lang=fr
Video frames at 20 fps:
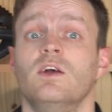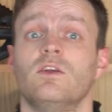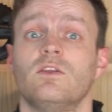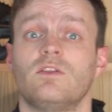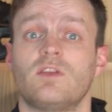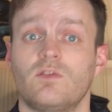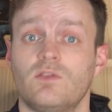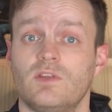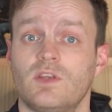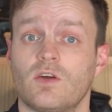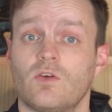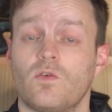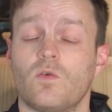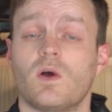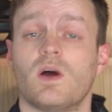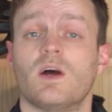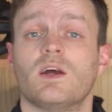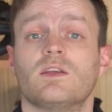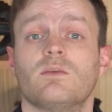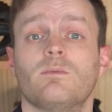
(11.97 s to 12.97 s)
Ça veut dire
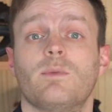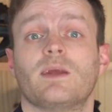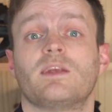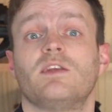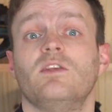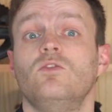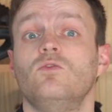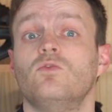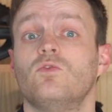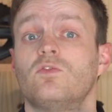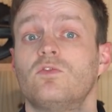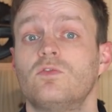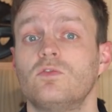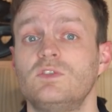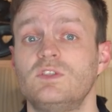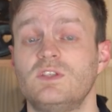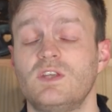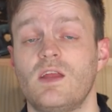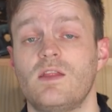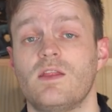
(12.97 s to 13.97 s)
quoi bah, Qu'ils nous
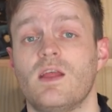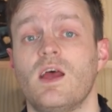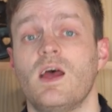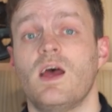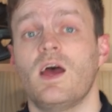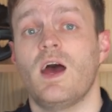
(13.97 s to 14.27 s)
soutiennent